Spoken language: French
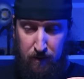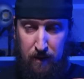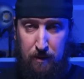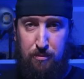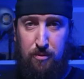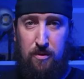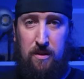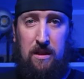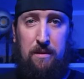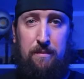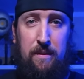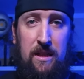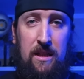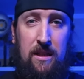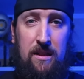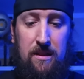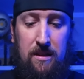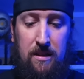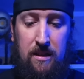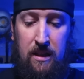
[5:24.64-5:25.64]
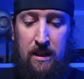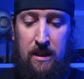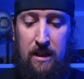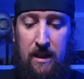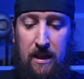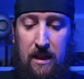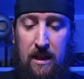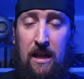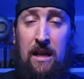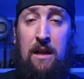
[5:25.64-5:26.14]
on va pouvoir y mettre des
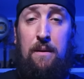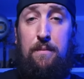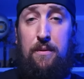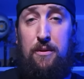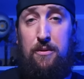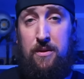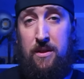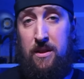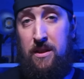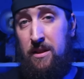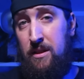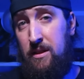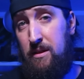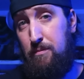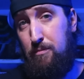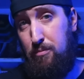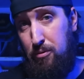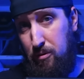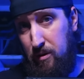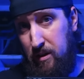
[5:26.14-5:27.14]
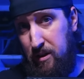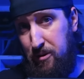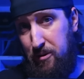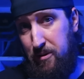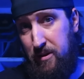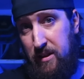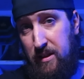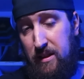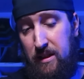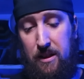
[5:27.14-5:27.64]
LPE6 pour les
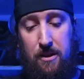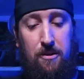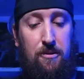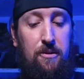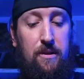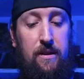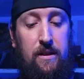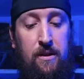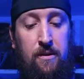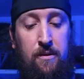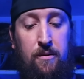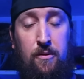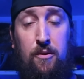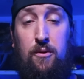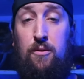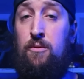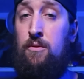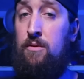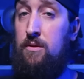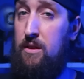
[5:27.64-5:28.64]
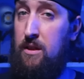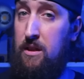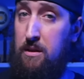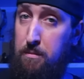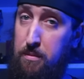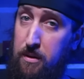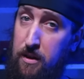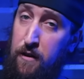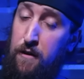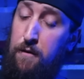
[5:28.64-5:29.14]
utilisateurs de Canon ou
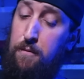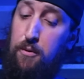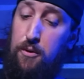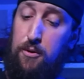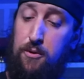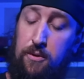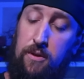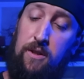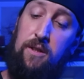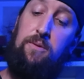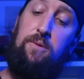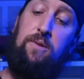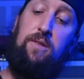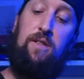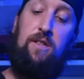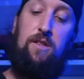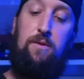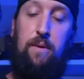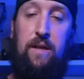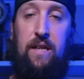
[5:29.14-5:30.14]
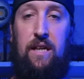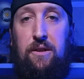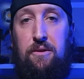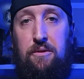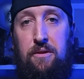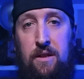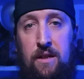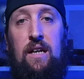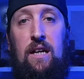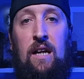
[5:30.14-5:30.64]
DNPF pour ceux qui n'utilisent pas Canon.
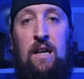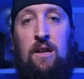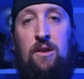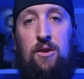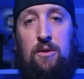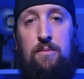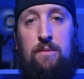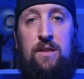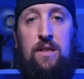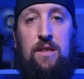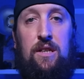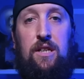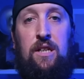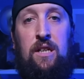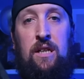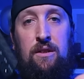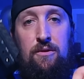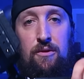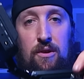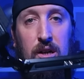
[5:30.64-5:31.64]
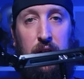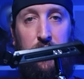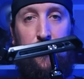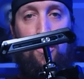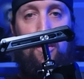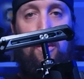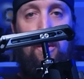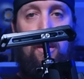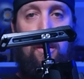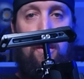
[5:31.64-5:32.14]
là, on commence déjà à avoir un
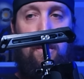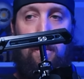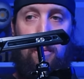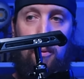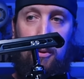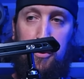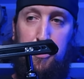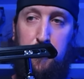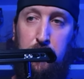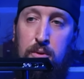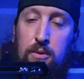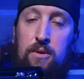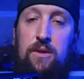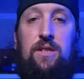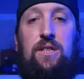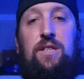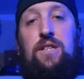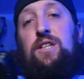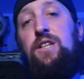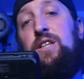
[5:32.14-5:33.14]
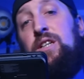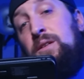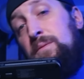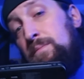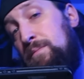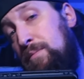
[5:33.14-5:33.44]
truc plutôt stylé,